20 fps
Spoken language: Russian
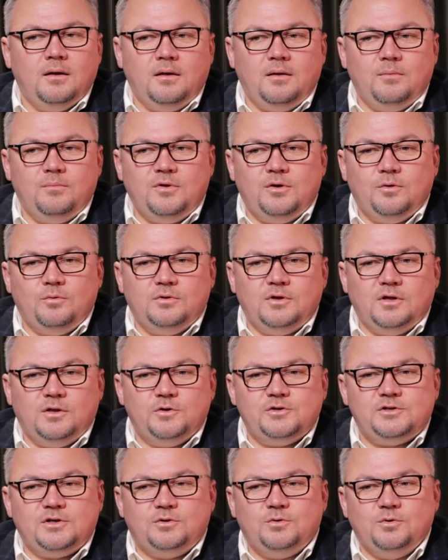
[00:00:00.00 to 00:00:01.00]
и мне
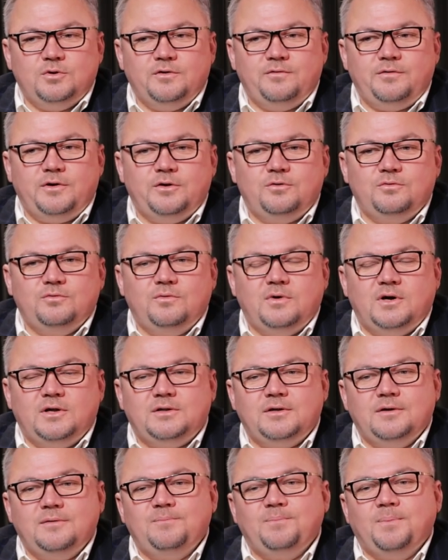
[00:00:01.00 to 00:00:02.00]
удалось оттуда
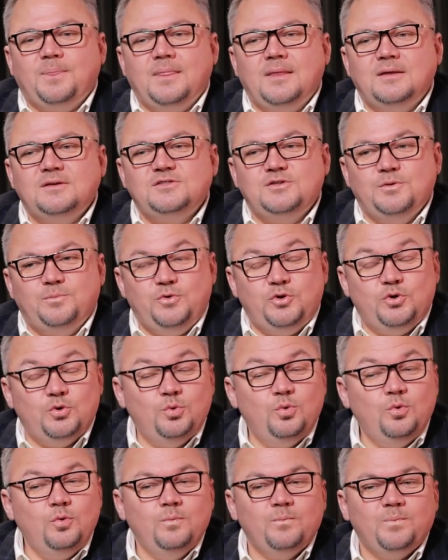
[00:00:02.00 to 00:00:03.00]
врятувати
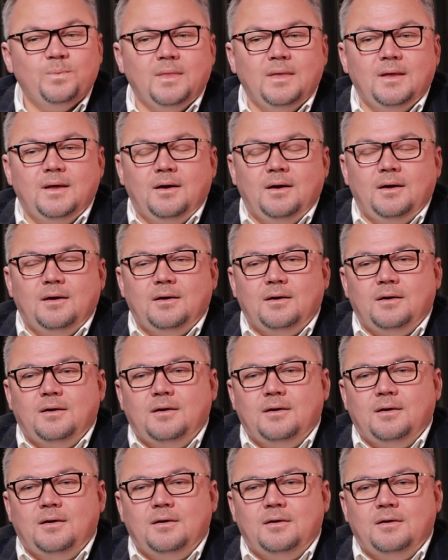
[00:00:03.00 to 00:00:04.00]
сім'ю
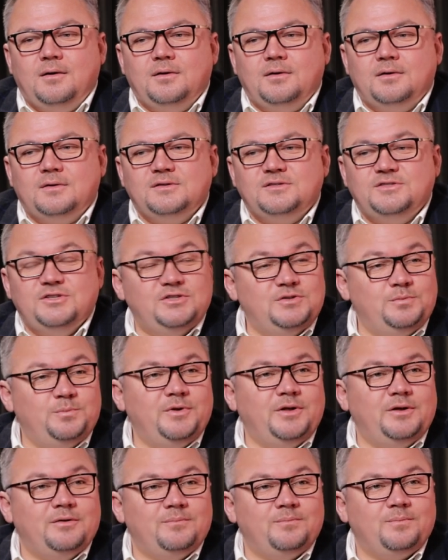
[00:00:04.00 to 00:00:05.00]
э, с
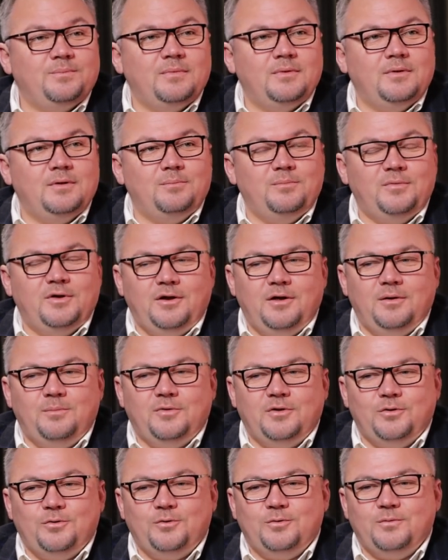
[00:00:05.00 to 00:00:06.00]
детьми
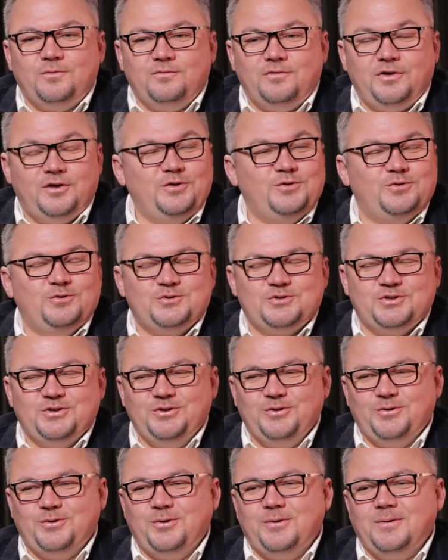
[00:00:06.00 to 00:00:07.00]
беременную, вагитную
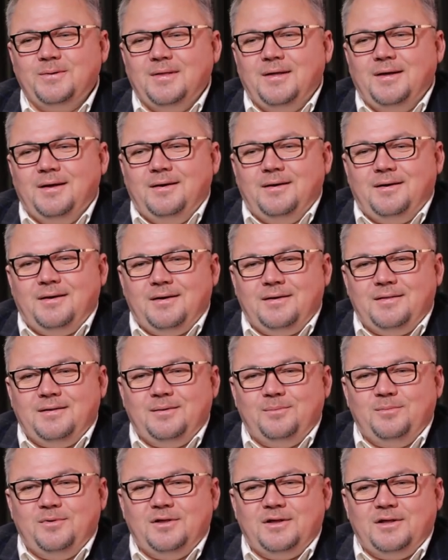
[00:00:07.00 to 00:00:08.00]
жинку.
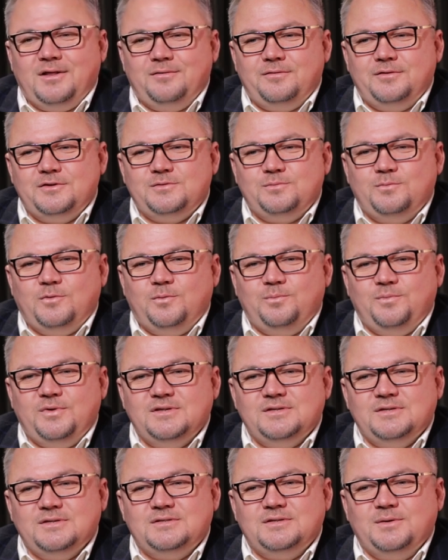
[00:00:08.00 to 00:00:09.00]
Она была на восьмом
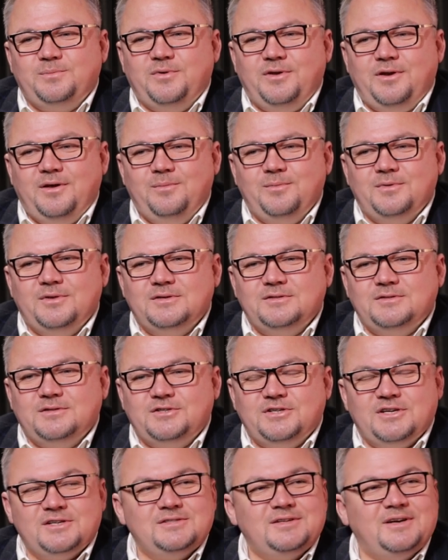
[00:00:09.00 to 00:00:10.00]
месяце беременности.
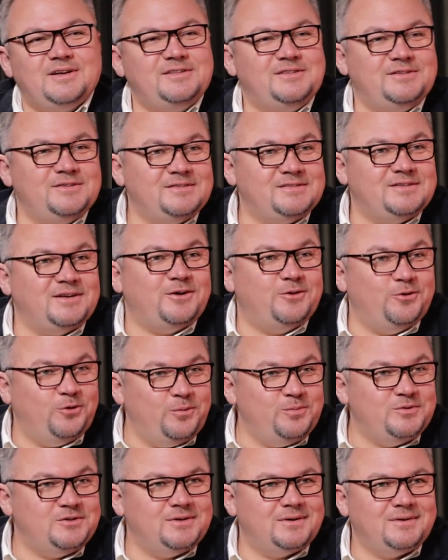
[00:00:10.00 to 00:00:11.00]
Сейчас родился
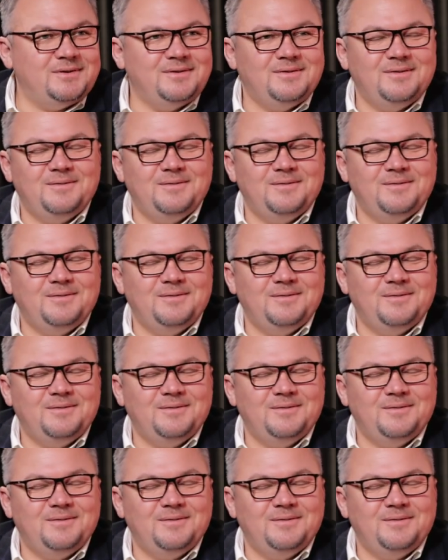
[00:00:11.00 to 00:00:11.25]
хлопчик,